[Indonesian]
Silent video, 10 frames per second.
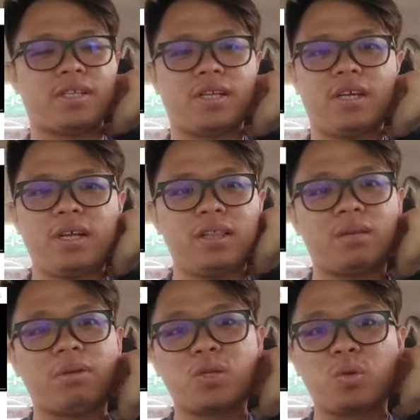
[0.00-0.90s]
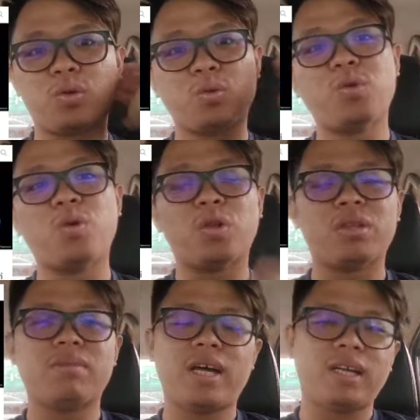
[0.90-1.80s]
Rasanya termasuk Tunduk
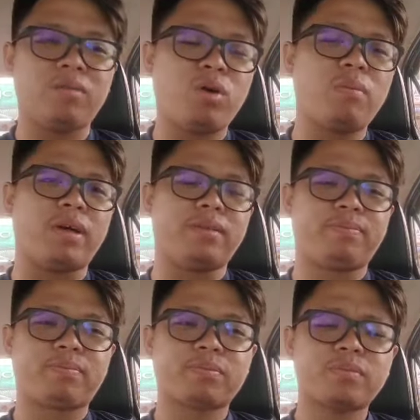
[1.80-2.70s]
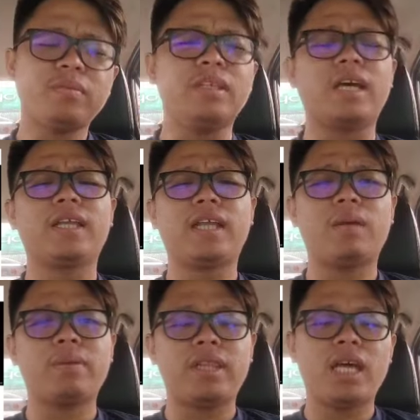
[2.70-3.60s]
Hadir Muhammad yang kita
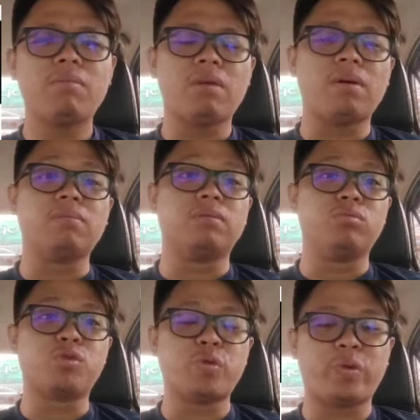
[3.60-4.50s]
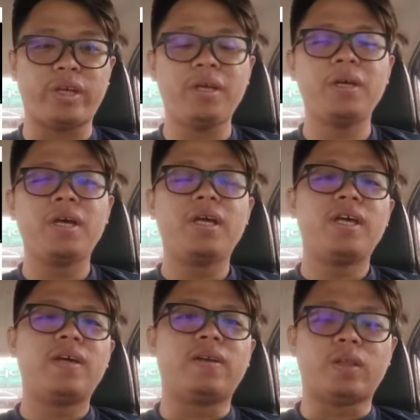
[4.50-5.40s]
dapat lihat memang memusuhi
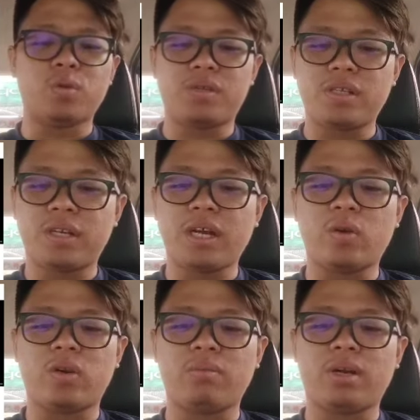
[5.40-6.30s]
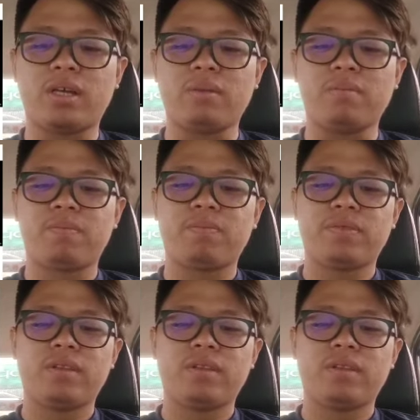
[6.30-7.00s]
Datuk Seri Anwar Ibrahim.